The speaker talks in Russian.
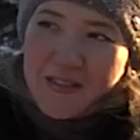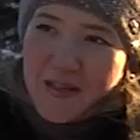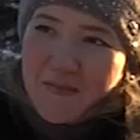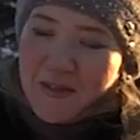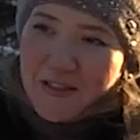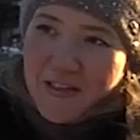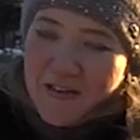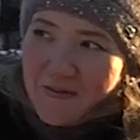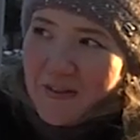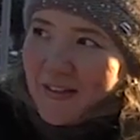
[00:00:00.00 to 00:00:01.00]
самое
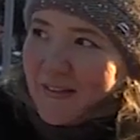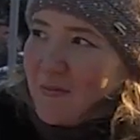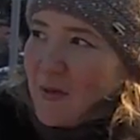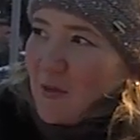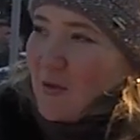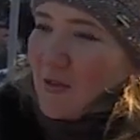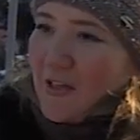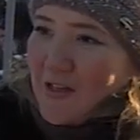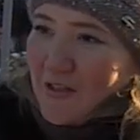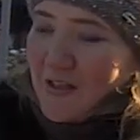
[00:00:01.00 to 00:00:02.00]
главное происходит
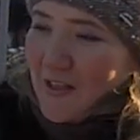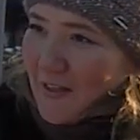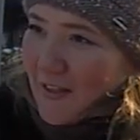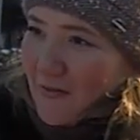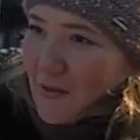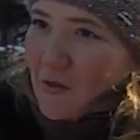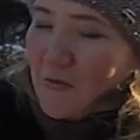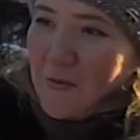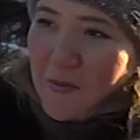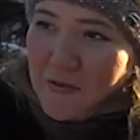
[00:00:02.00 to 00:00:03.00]
каждый день. Главное, что
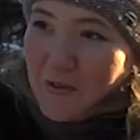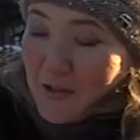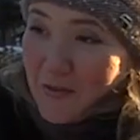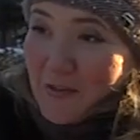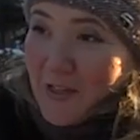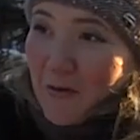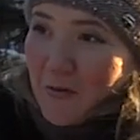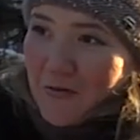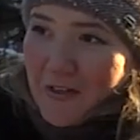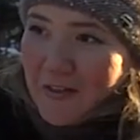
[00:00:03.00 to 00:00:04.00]
в семье все живы,
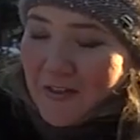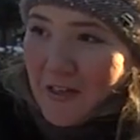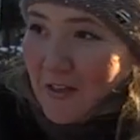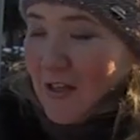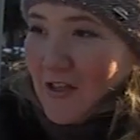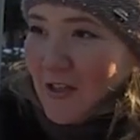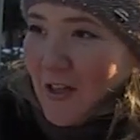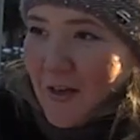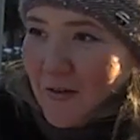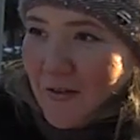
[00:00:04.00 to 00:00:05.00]
здоровы. Я так
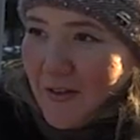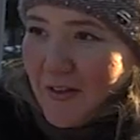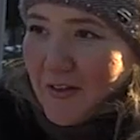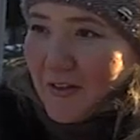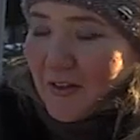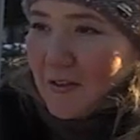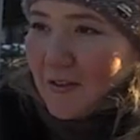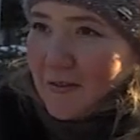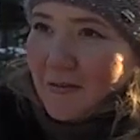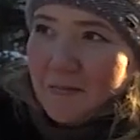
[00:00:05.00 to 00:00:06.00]
считаю.
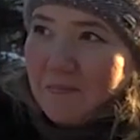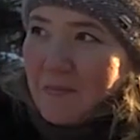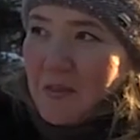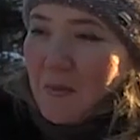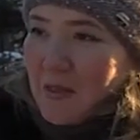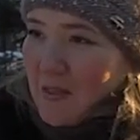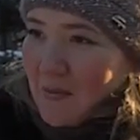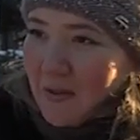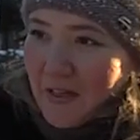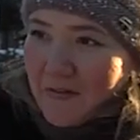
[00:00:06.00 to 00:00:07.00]
Это семья
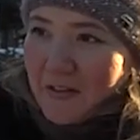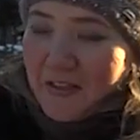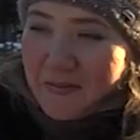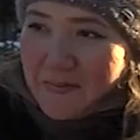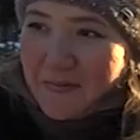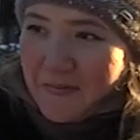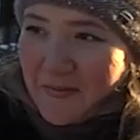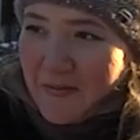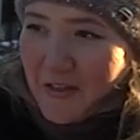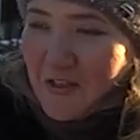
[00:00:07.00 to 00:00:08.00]
самое главное
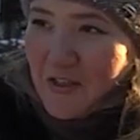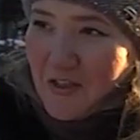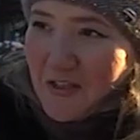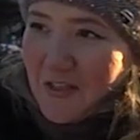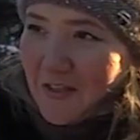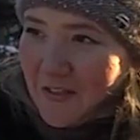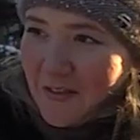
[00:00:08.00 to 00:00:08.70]
в нашей жизни,